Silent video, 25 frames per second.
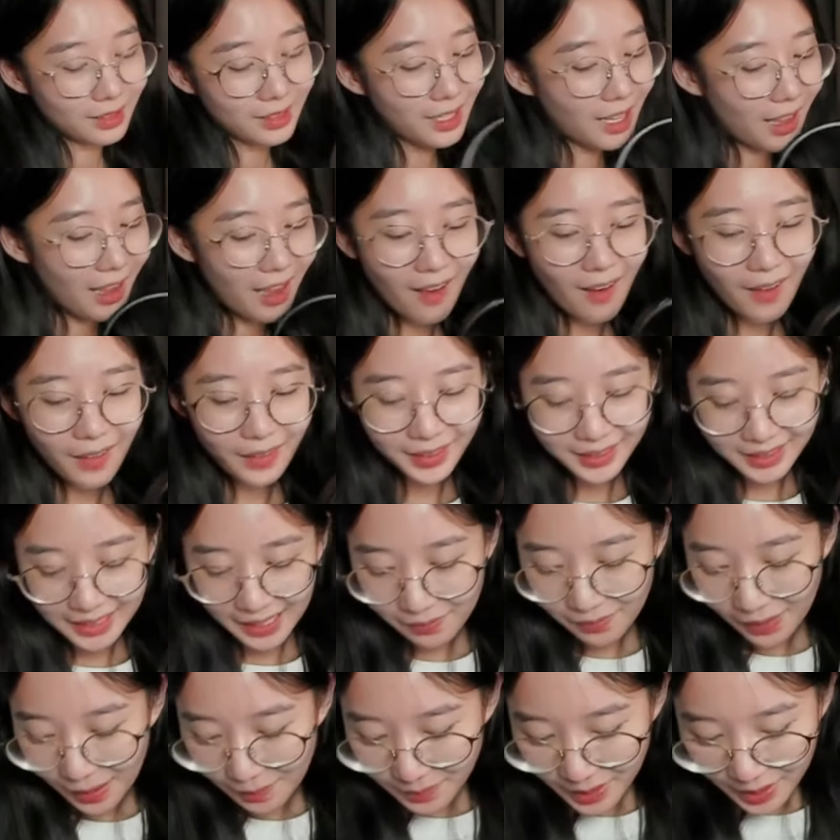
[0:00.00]
Thôi,
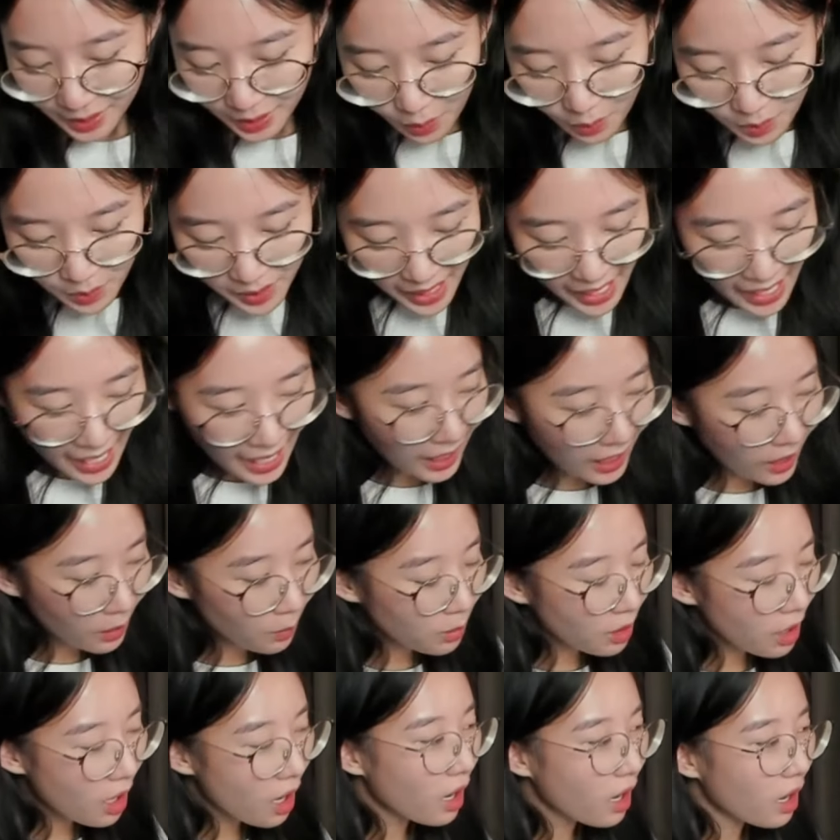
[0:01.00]
sản phẩm này vô giá,
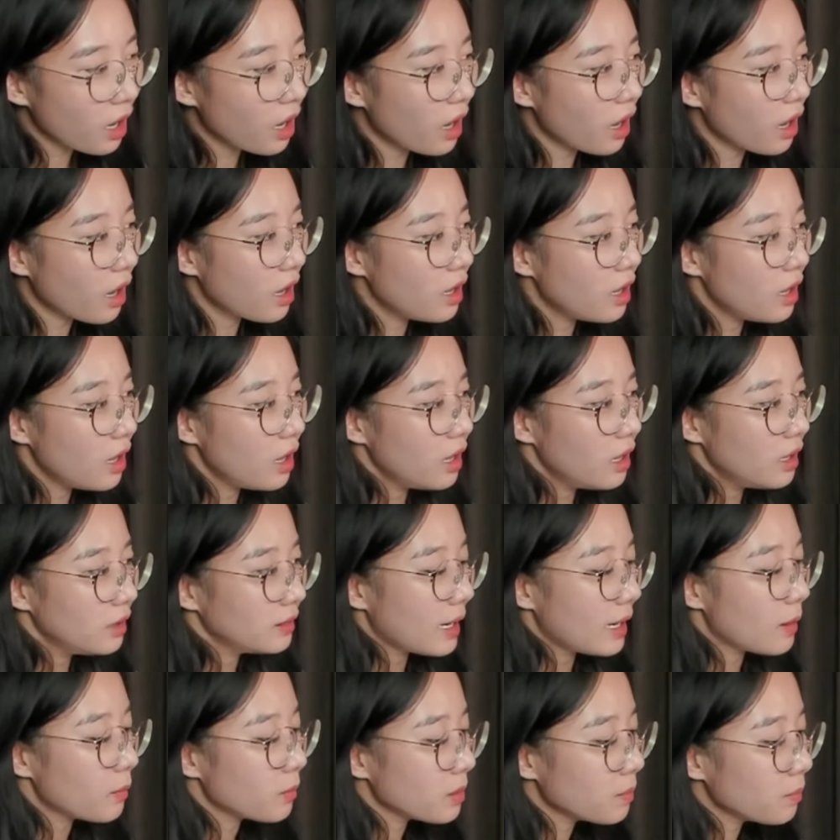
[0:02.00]
không có
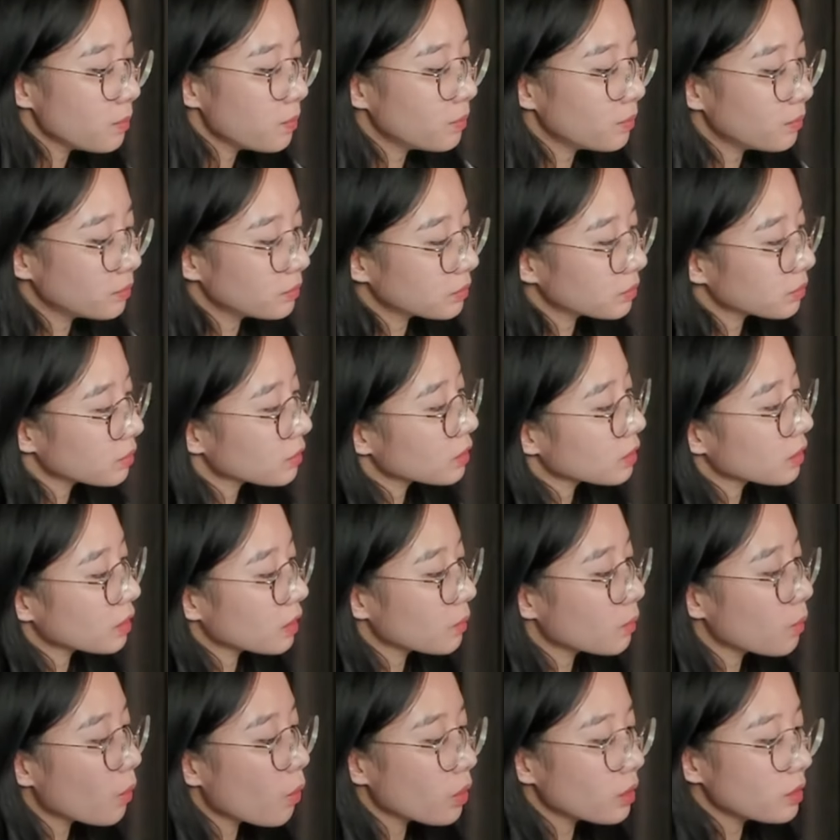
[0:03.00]
không có
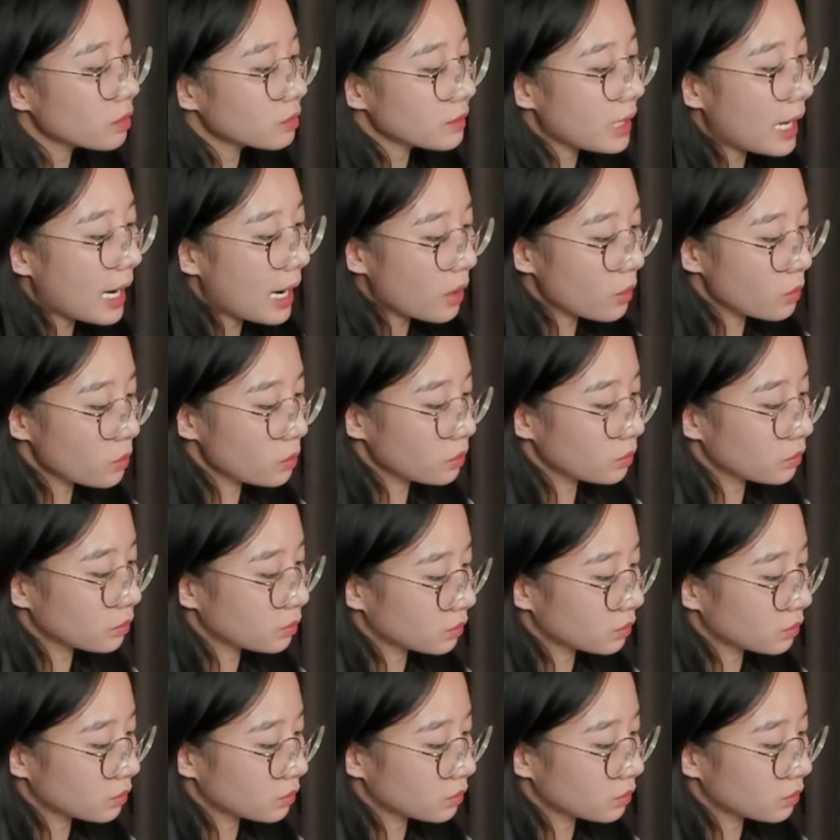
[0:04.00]
mua được đâu.